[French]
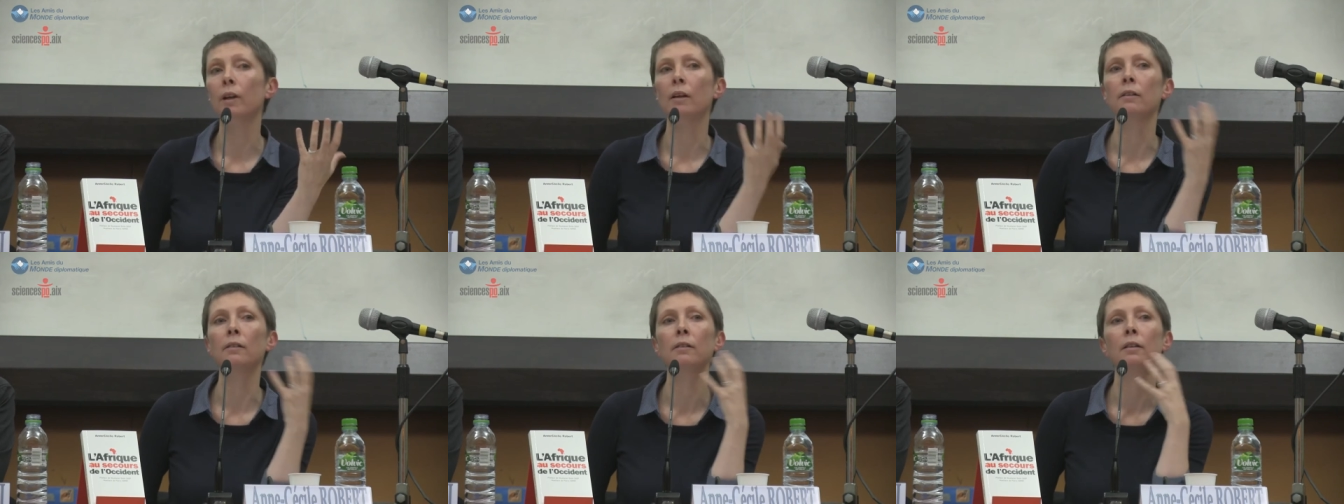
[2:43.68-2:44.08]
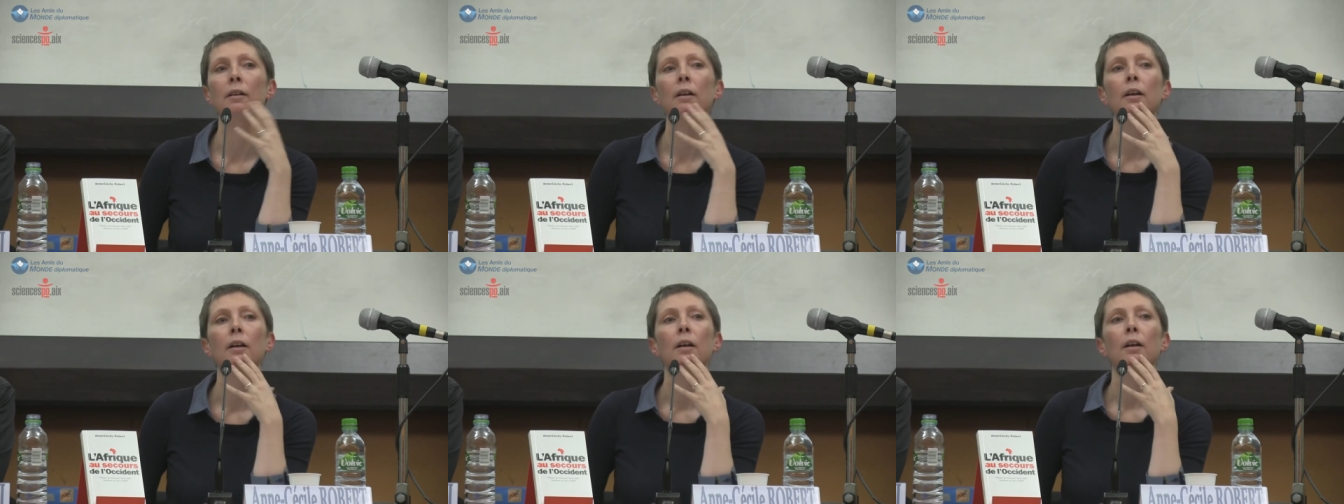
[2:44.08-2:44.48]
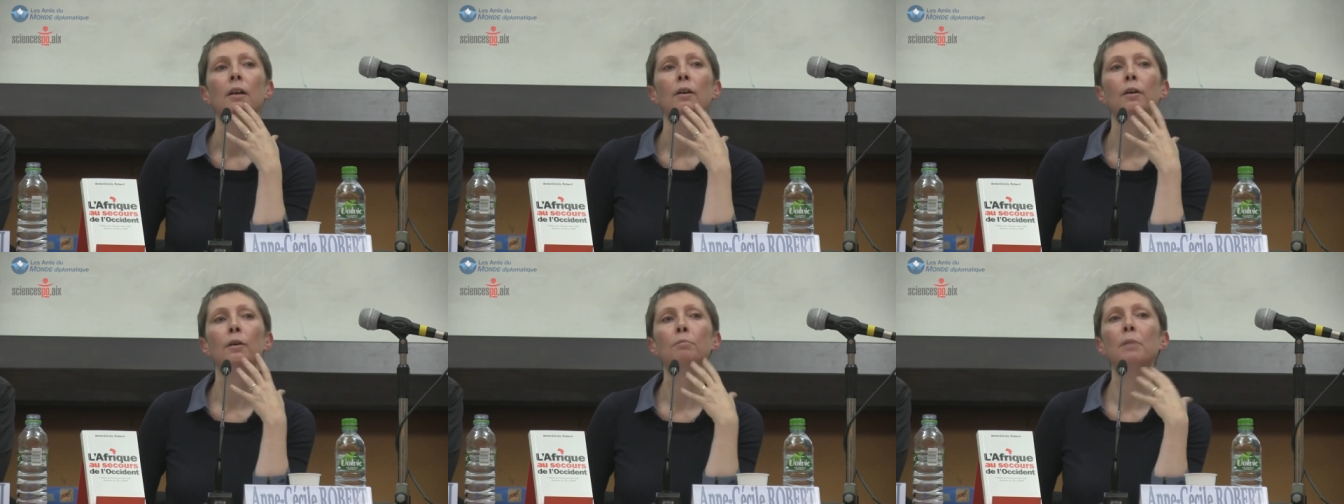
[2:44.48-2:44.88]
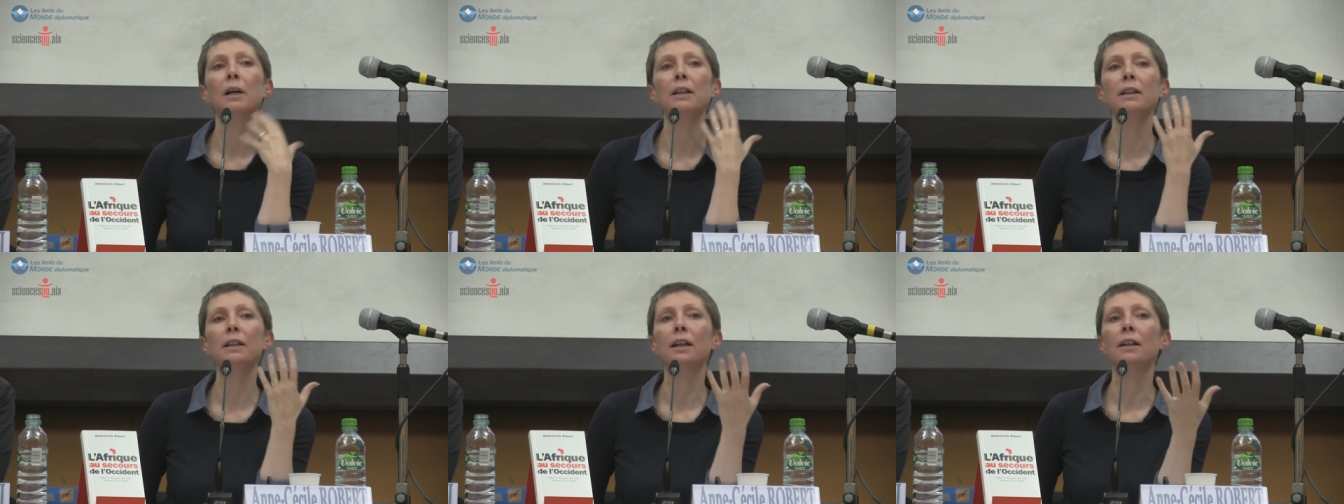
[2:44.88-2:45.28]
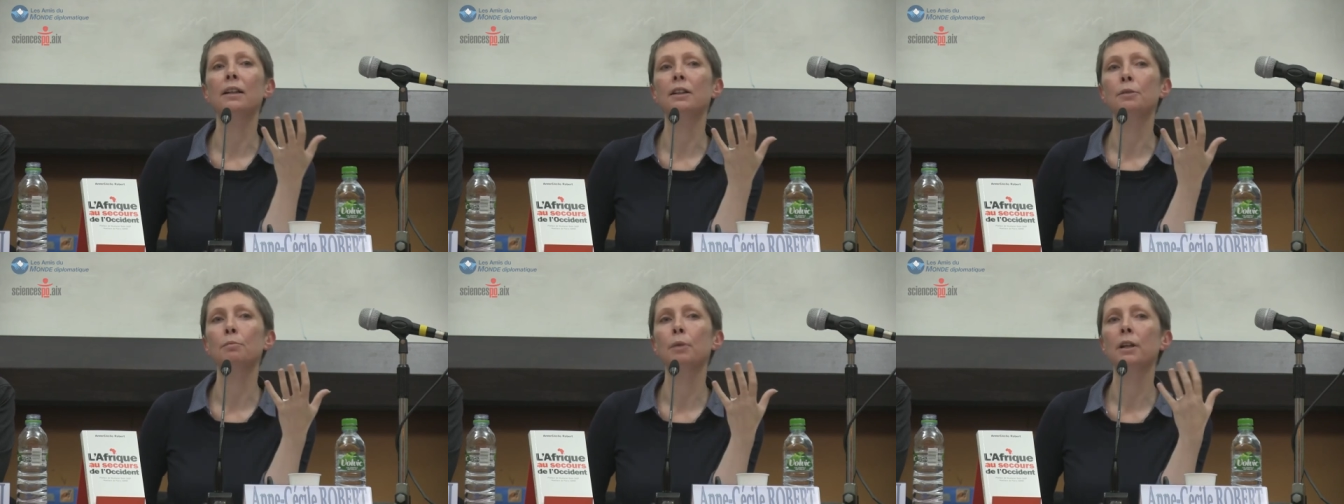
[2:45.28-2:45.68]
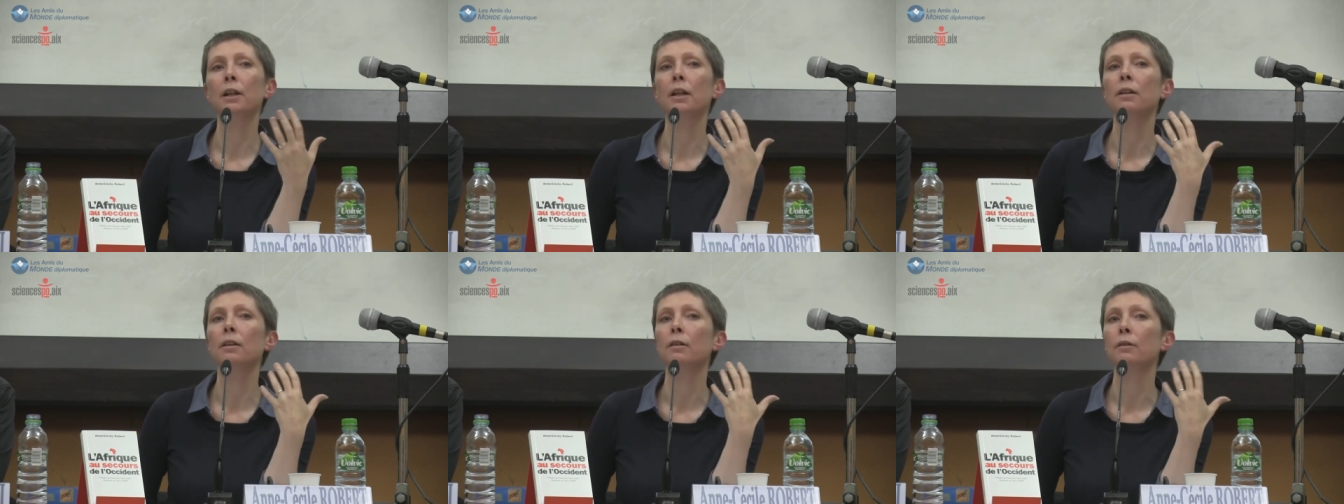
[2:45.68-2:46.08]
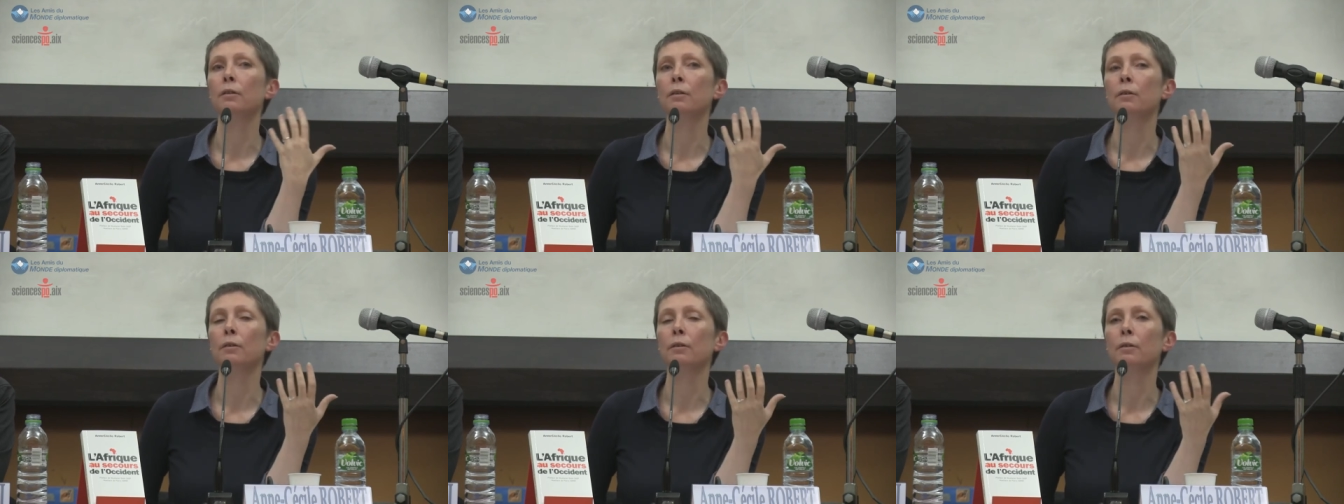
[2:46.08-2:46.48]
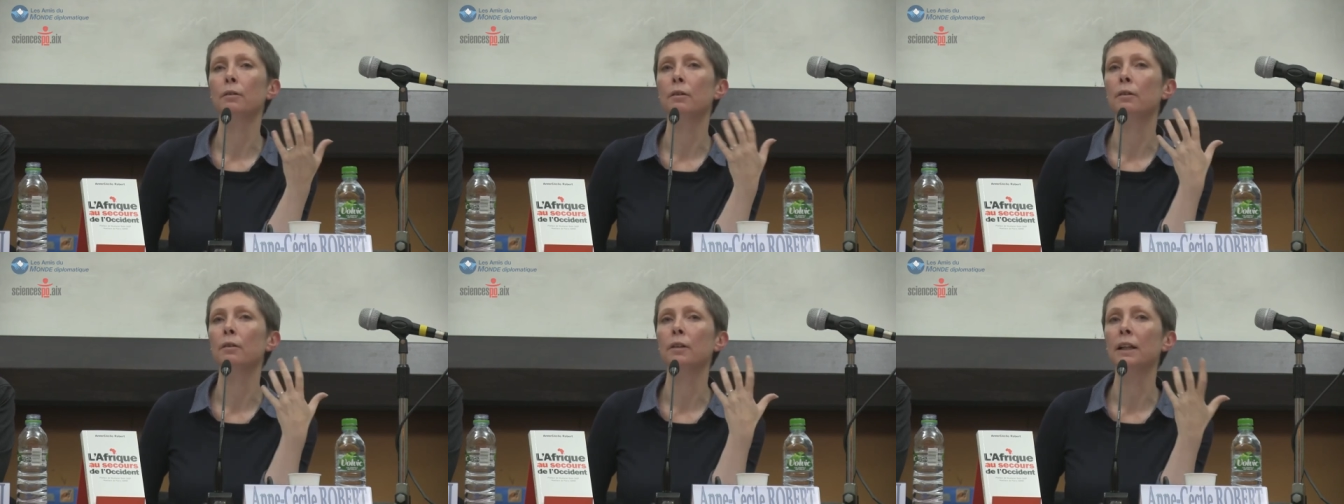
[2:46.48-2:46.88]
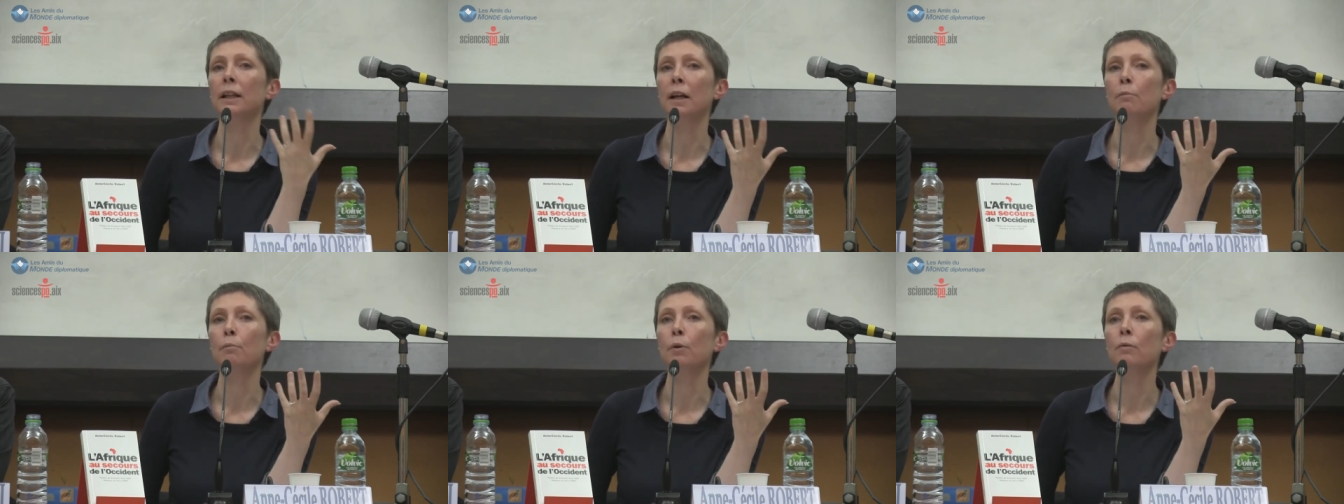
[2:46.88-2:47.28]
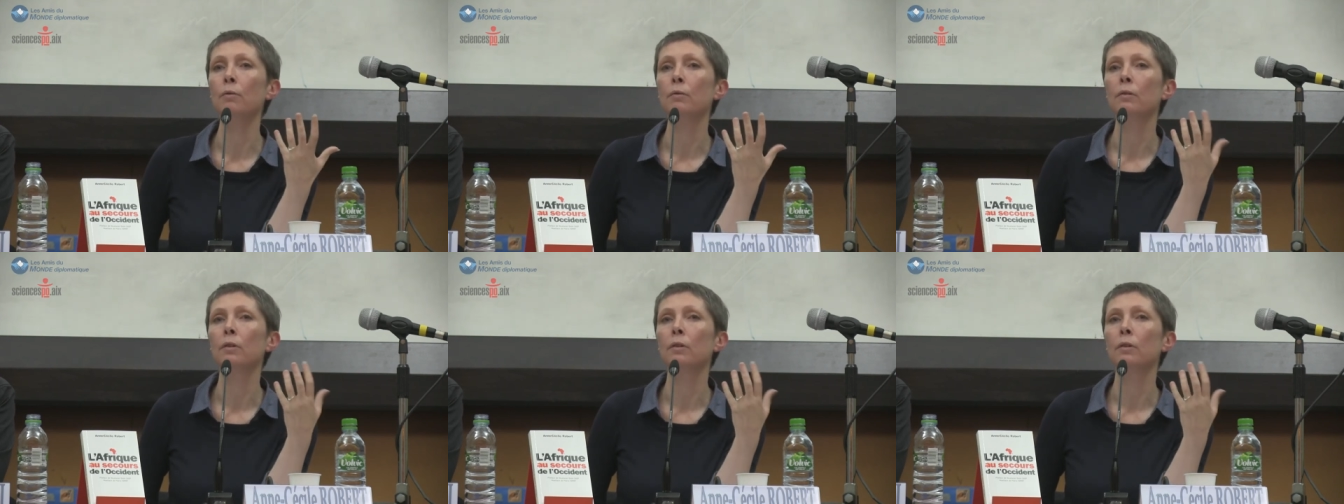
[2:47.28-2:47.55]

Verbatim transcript: Hein. Une partie de la classe moyenne également.